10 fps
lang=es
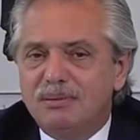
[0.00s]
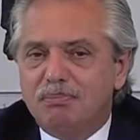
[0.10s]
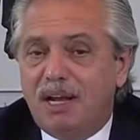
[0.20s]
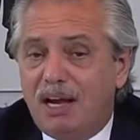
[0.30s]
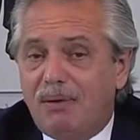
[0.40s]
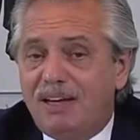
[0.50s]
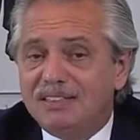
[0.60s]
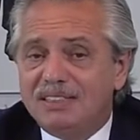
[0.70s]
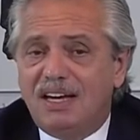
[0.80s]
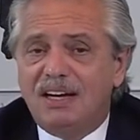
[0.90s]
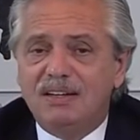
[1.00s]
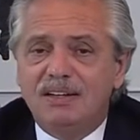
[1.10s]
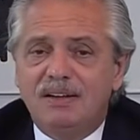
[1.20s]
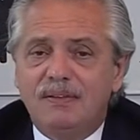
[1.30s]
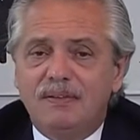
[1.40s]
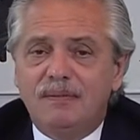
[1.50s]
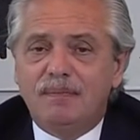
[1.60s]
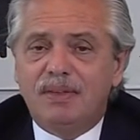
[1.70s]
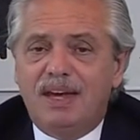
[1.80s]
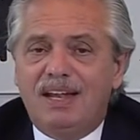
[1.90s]
para avanzar
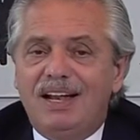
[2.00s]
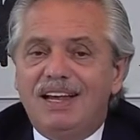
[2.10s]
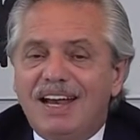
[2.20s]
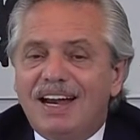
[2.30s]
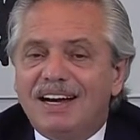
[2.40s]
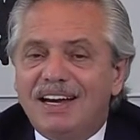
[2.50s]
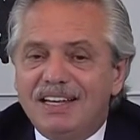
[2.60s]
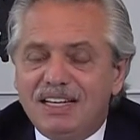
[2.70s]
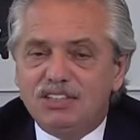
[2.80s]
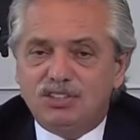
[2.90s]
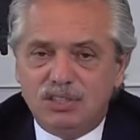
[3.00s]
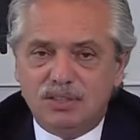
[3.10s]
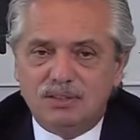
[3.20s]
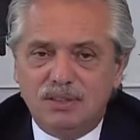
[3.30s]
en el gran reinicio